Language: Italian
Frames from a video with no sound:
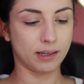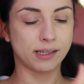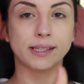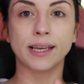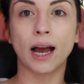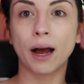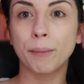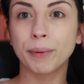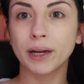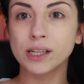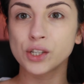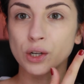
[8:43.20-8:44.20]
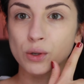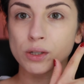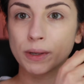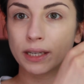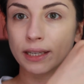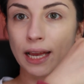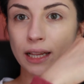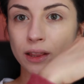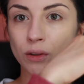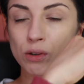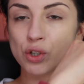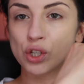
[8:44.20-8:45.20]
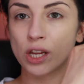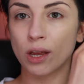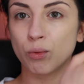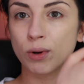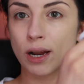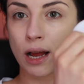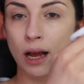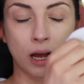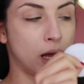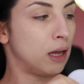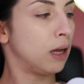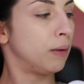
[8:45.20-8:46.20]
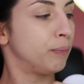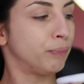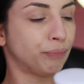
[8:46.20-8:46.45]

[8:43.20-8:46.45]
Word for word: si apre, c'è lo specchietto, c'è una...